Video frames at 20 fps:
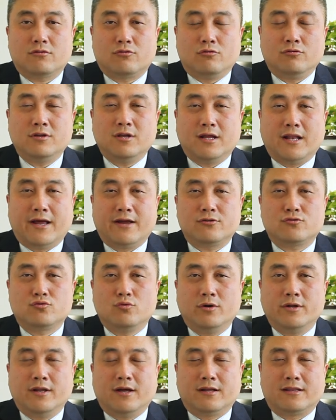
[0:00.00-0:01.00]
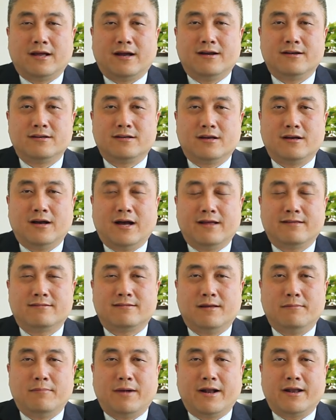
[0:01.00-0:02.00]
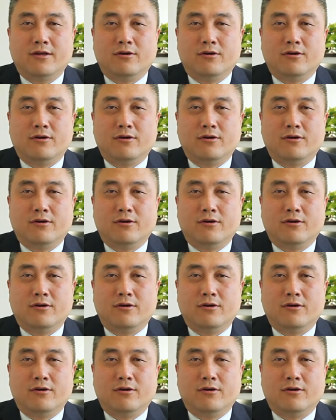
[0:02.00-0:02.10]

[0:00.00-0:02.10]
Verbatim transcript: 总体来说呢，当然这个 S 三八